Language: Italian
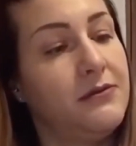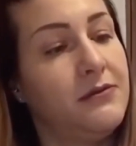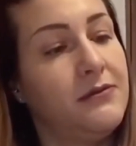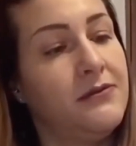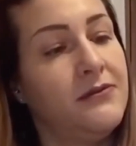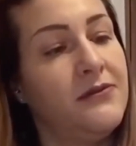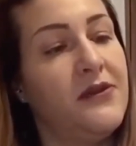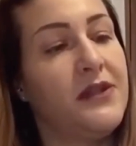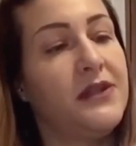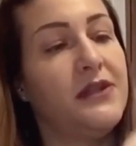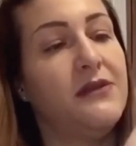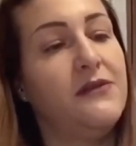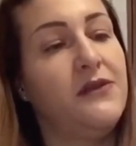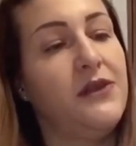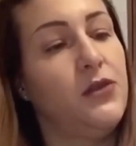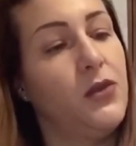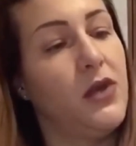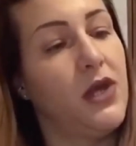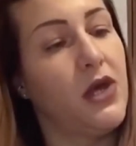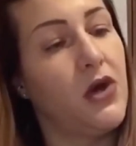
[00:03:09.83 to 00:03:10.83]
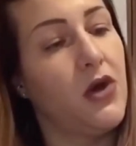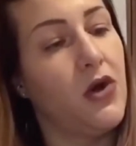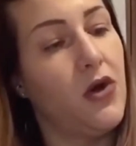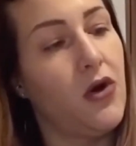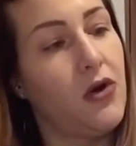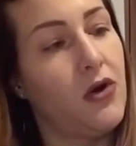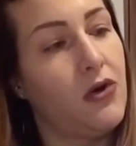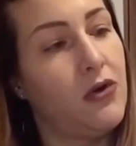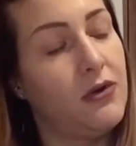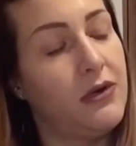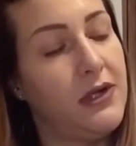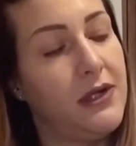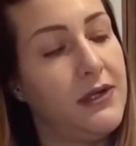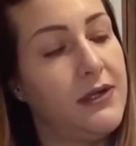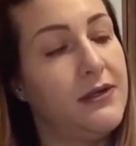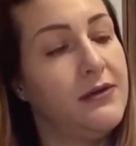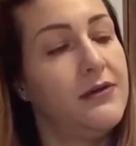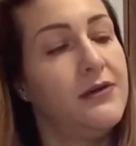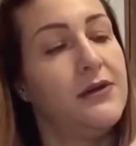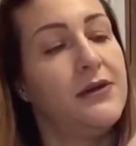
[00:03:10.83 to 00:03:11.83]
fatevi due coccole